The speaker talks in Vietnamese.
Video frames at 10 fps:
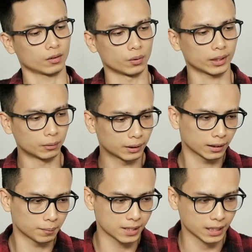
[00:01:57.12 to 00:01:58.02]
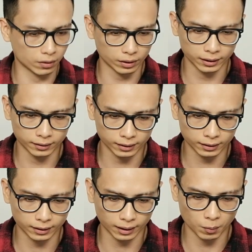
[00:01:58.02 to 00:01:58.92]
ok đầu tiên thì mình sẽ nói
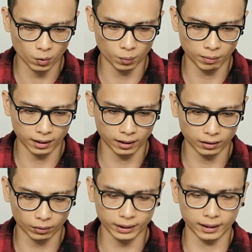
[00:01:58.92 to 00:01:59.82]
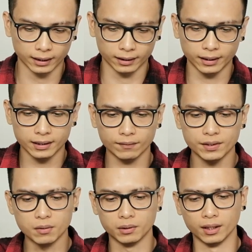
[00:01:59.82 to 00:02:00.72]
đến cái bộ mà có thể là cần thiết nhất với
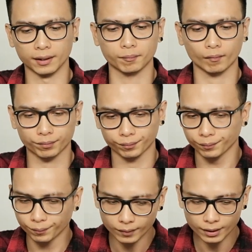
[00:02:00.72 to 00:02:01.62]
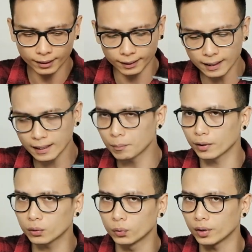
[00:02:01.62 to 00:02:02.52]
nhiều người đây là một
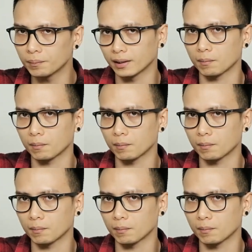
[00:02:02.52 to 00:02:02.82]
cái túi mình